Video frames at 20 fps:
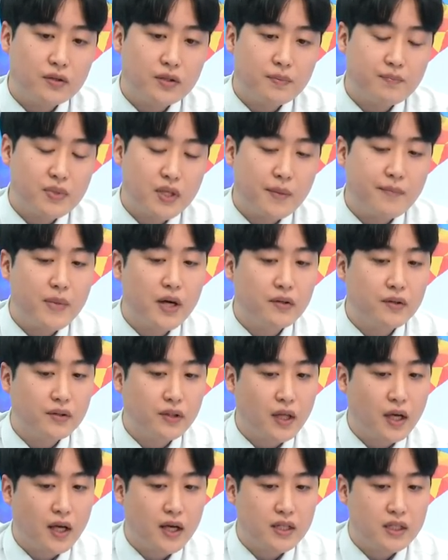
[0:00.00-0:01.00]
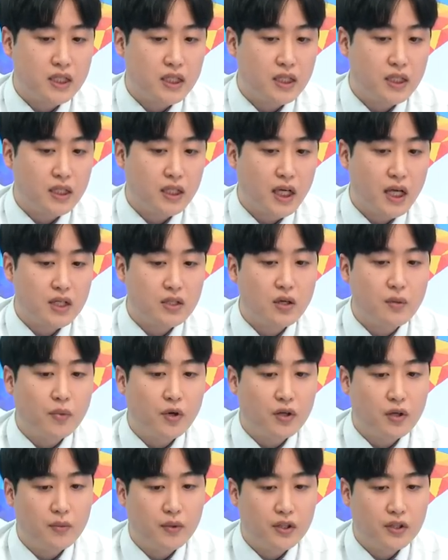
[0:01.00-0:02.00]
13만 원대까지
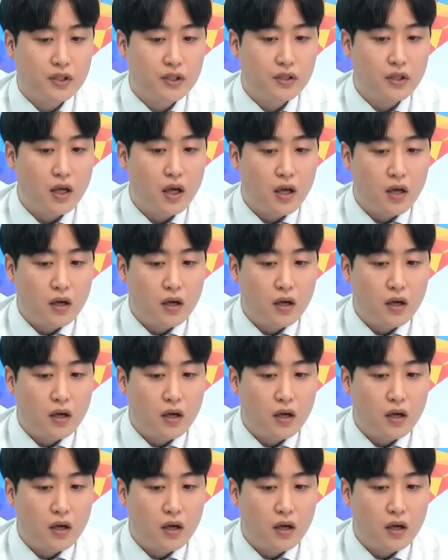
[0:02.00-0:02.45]
깨져버리면은